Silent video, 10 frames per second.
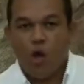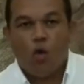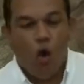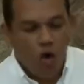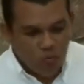
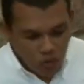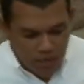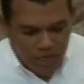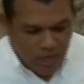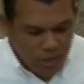como
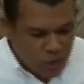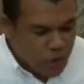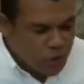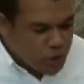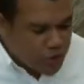que
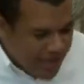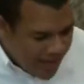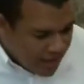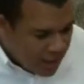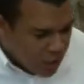
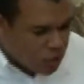José do